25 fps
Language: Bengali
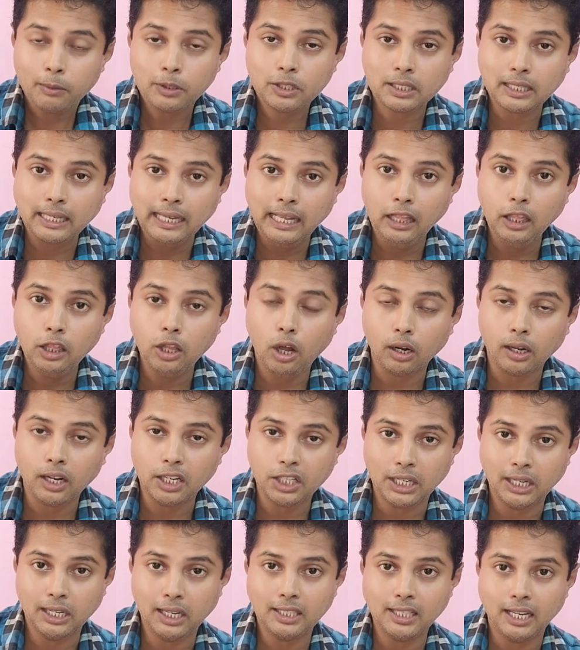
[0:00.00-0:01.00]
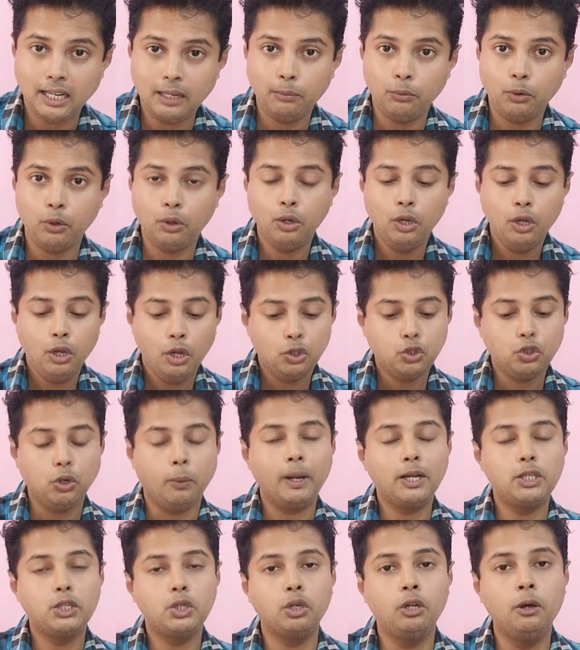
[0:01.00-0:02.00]
স্কিল দরকার সেটা জানবো
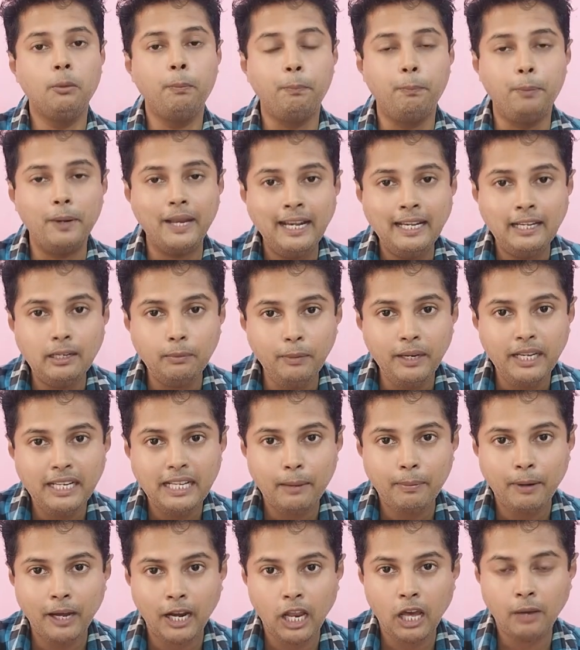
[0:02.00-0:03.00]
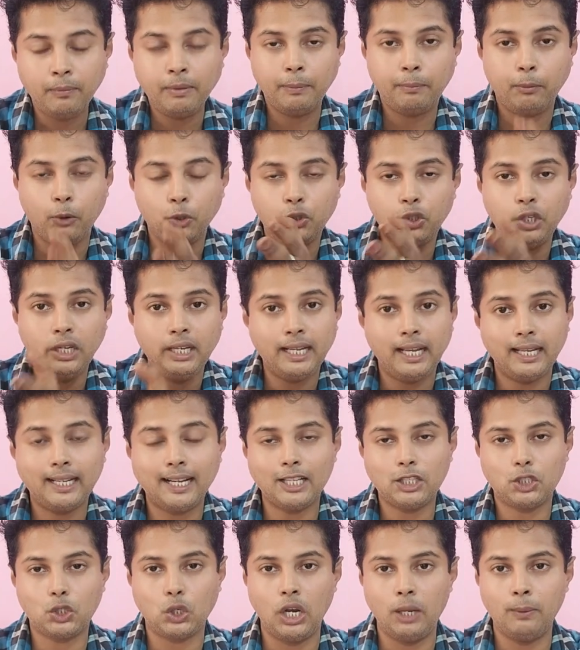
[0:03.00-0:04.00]
তোমার জন্য প্রিন্ট মিডিয়া ভালো হবে পত্রিকায়
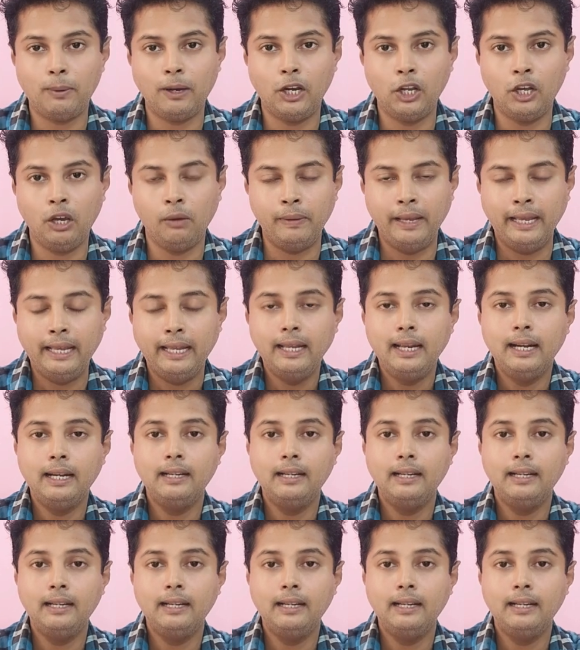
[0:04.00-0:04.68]
কাজ করলে ভালো হবে